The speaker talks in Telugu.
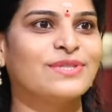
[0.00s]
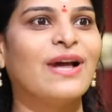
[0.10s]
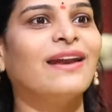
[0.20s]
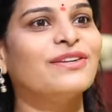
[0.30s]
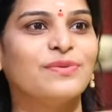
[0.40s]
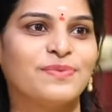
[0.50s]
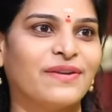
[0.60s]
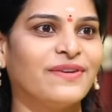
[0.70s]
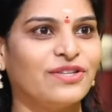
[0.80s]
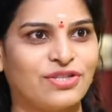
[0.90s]
స్కాలర్షిప్స్
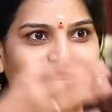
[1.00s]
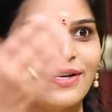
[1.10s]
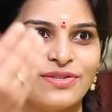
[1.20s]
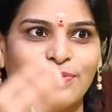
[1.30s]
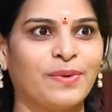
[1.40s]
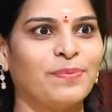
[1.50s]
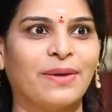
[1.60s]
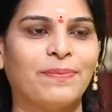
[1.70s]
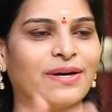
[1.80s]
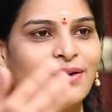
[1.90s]
అది ఇచ్చారని చెప్పి
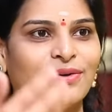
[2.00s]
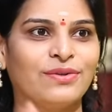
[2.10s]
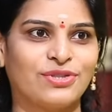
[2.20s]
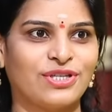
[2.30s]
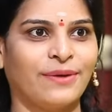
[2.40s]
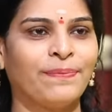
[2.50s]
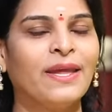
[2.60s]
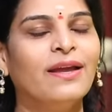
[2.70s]
పేపర్లలో వచ్చాయి